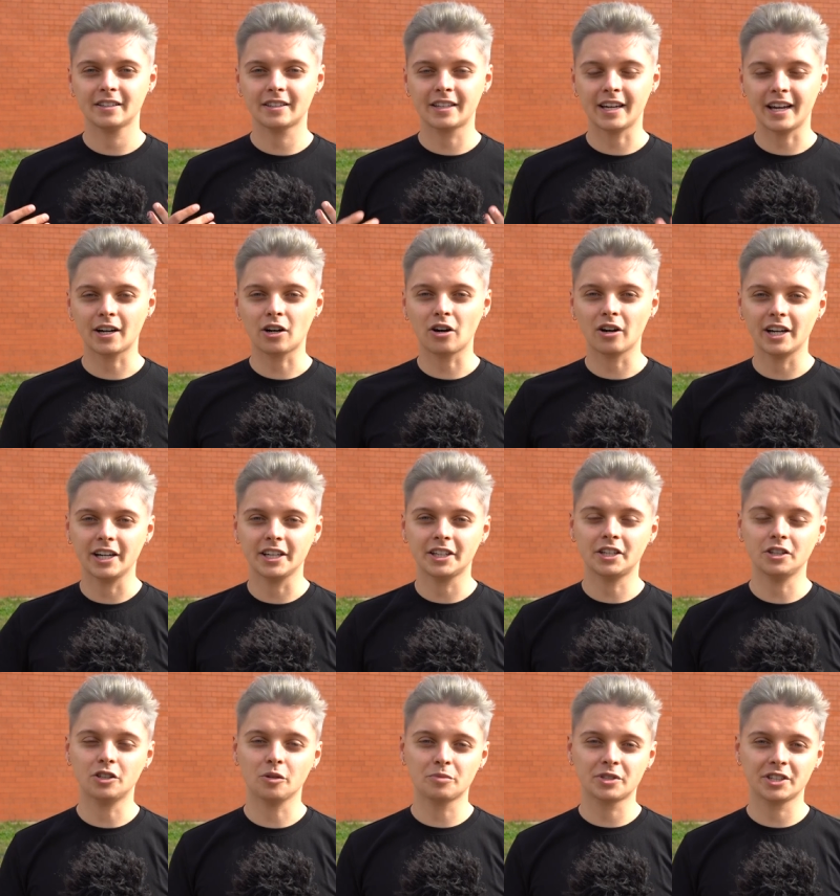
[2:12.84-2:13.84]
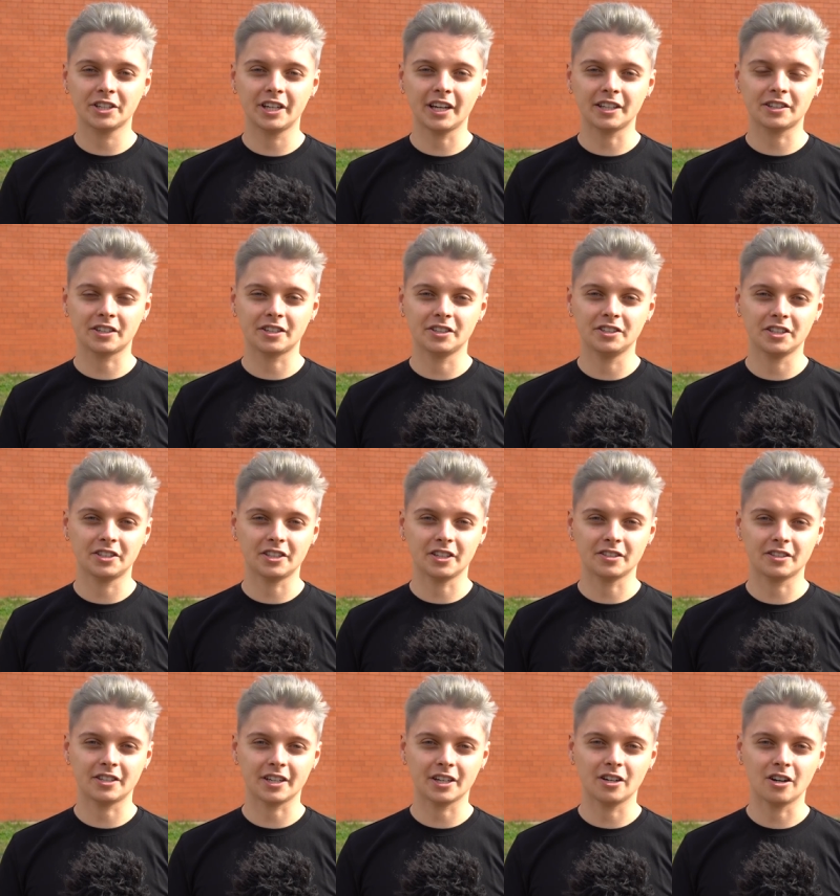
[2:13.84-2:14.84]
te kolejki do psychiatry
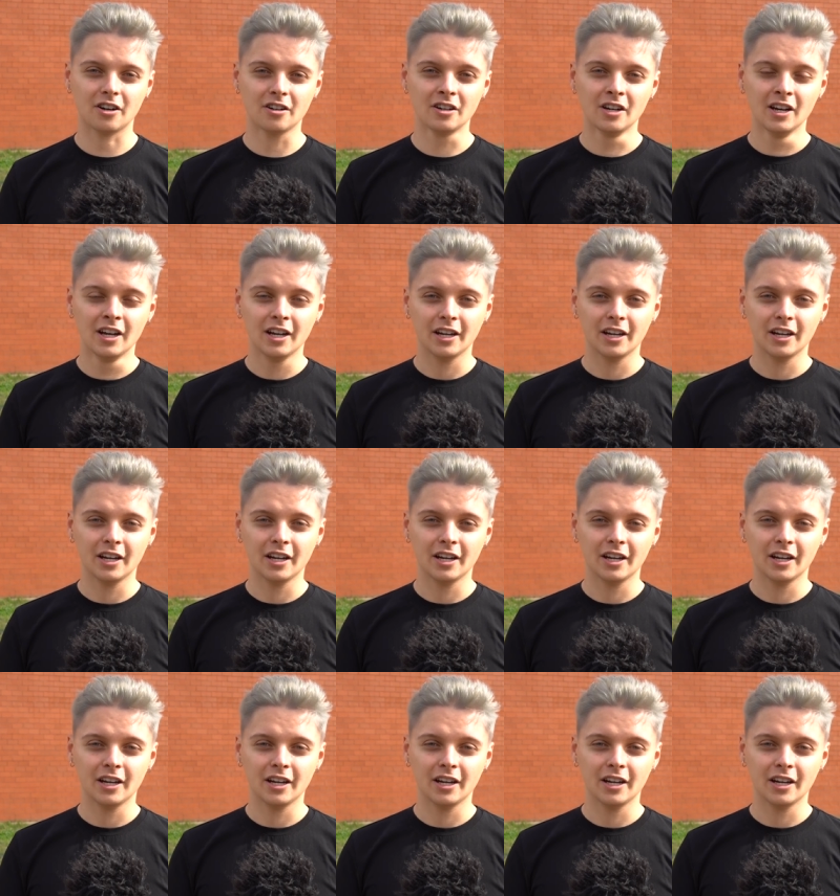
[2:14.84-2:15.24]
dziecięcego,